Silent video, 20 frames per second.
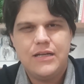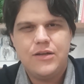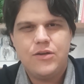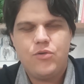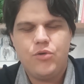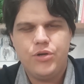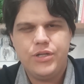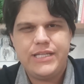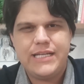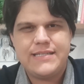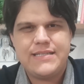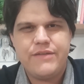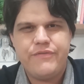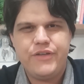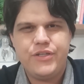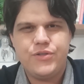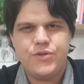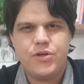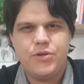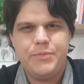Curta esse
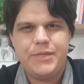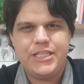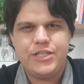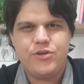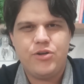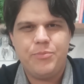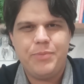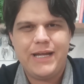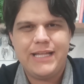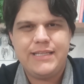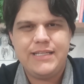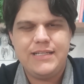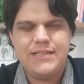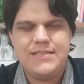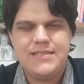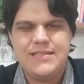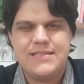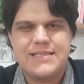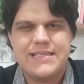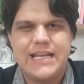vídeo, comente, compartilhe,
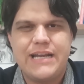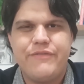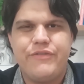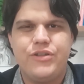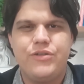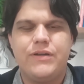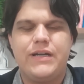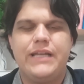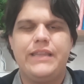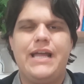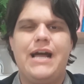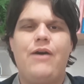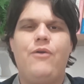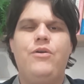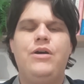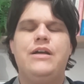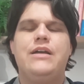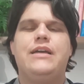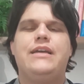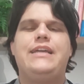se inscreva no
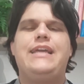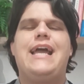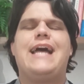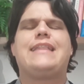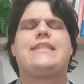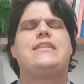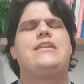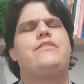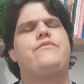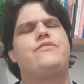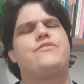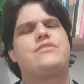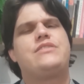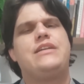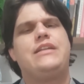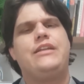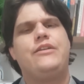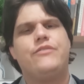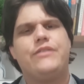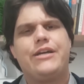canal e ative o
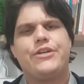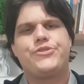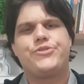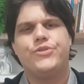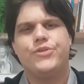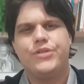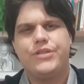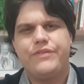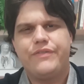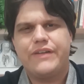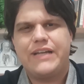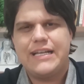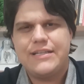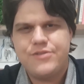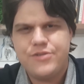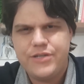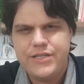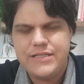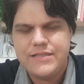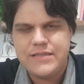sininho das
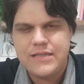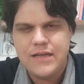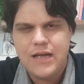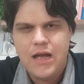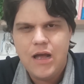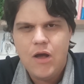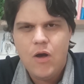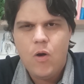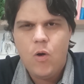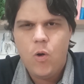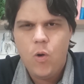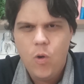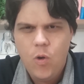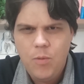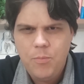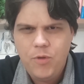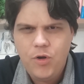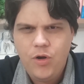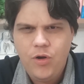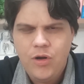notificações.
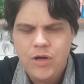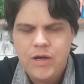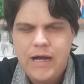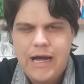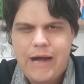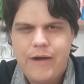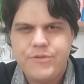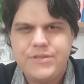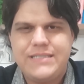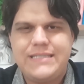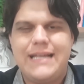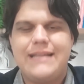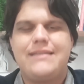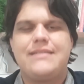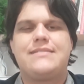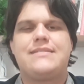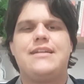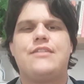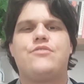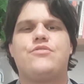Rumo aos
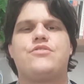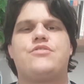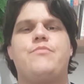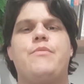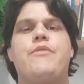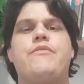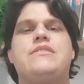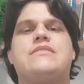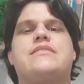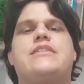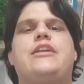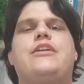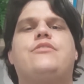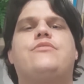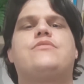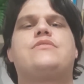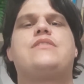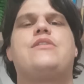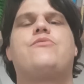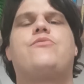700 mil
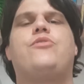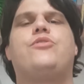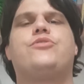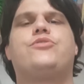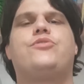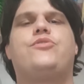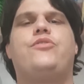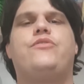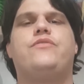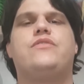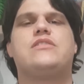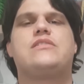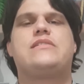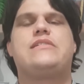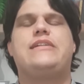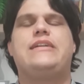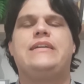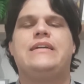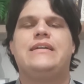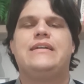inscritos, eu conto com
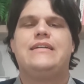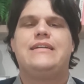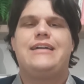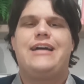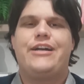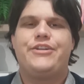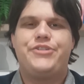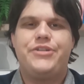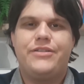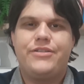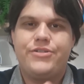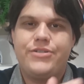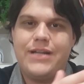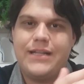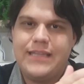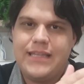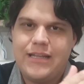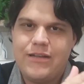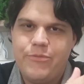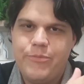você. A gente já
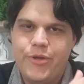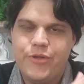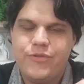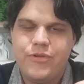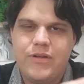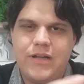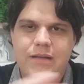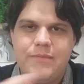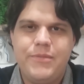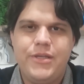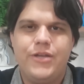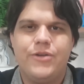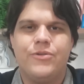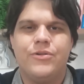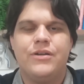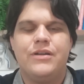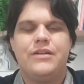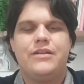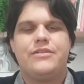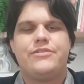está no meio do
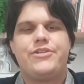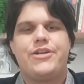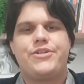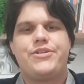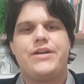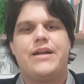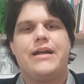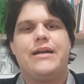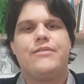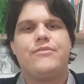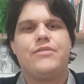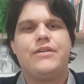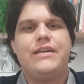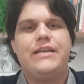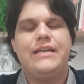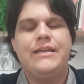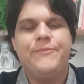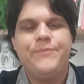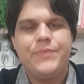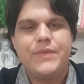caminho, já chegando
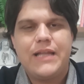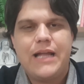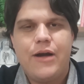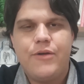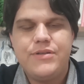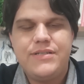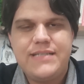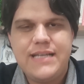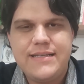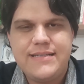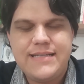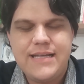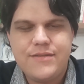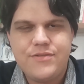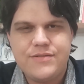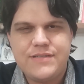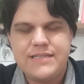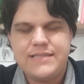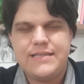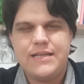aí aos
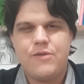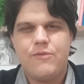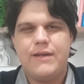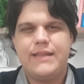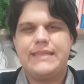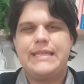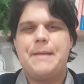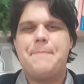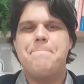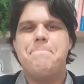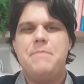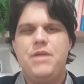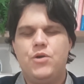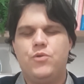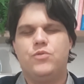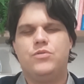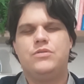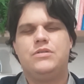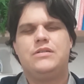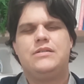650
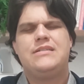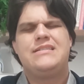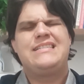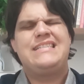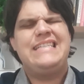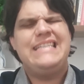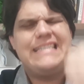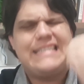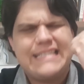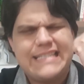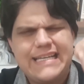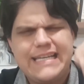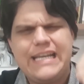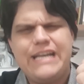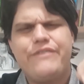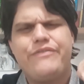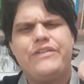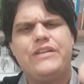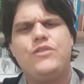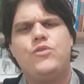mil. Se
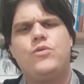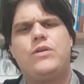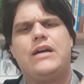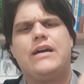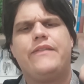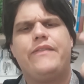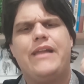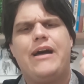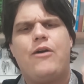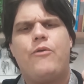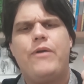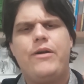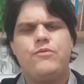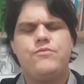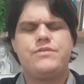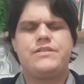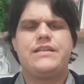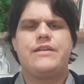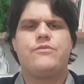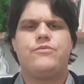inscreva no canal, é
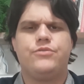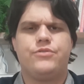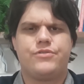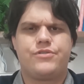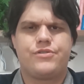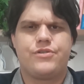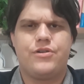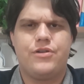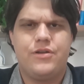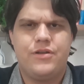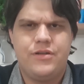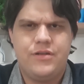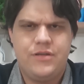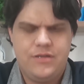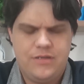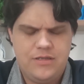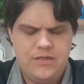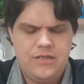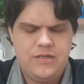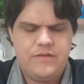um segundo só.
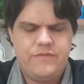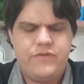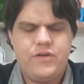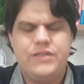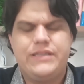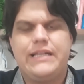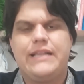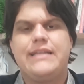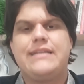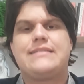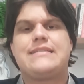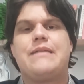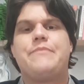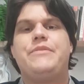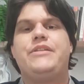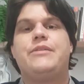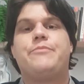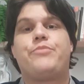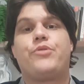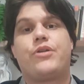Fortaleça a
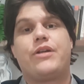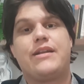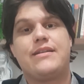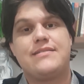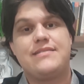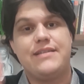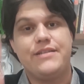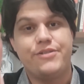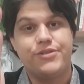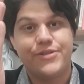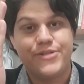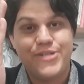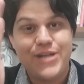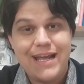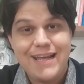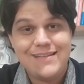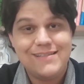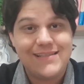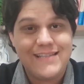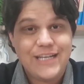mídia progressista.
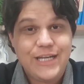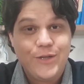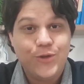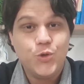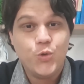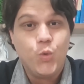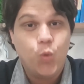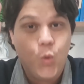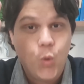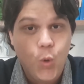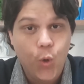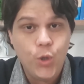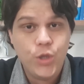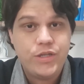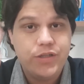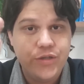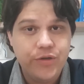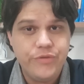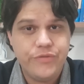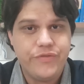Já é inscrito?
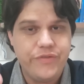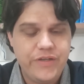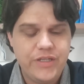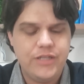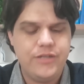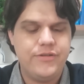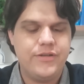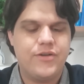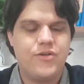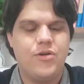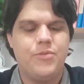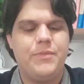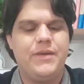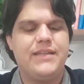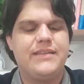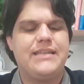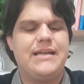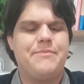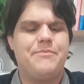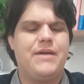Curte o vídeo e
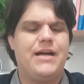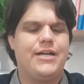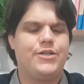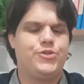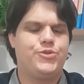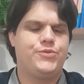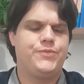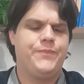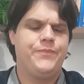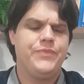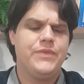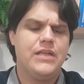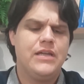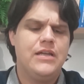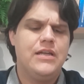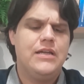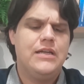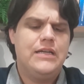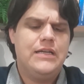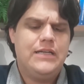comenta abaixo.
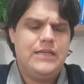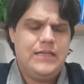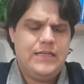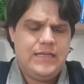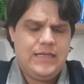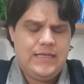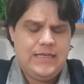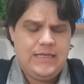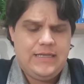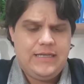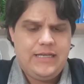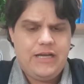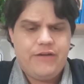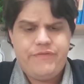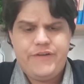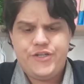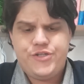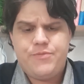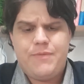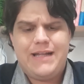Eu
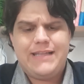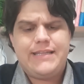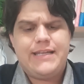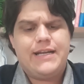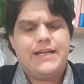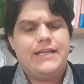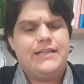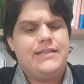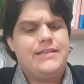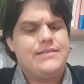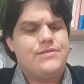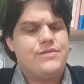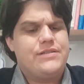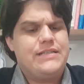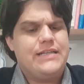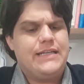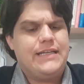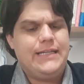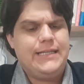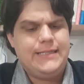vejo matéria que diz o
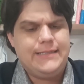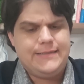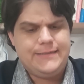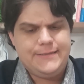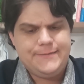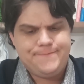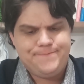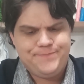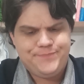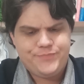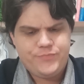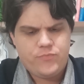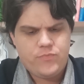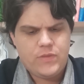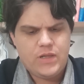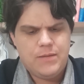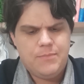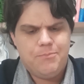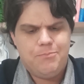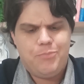seguinte:
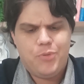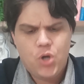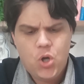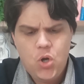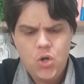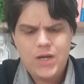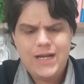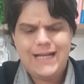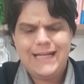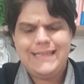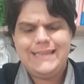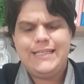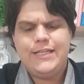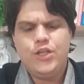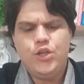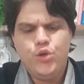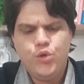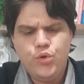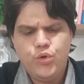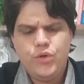Bronca de
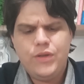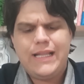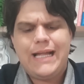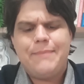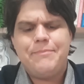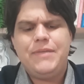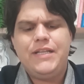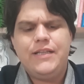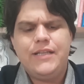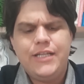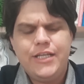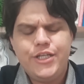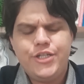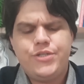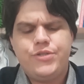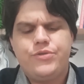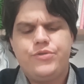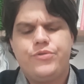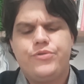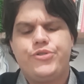Lula a
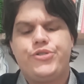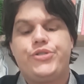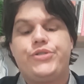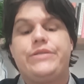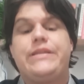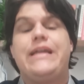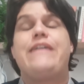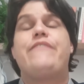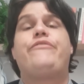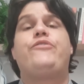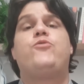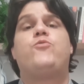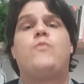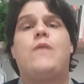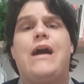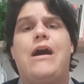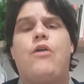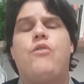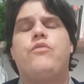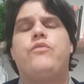ministros teve um
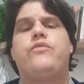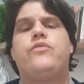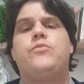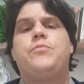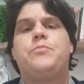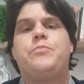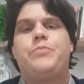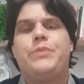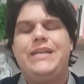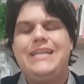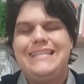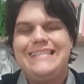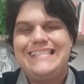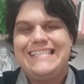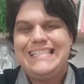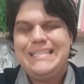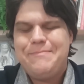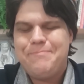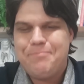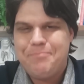alvo
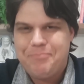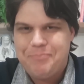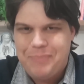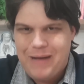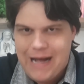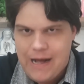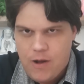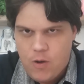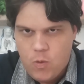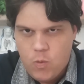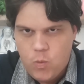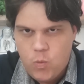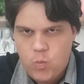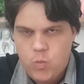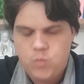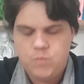principal.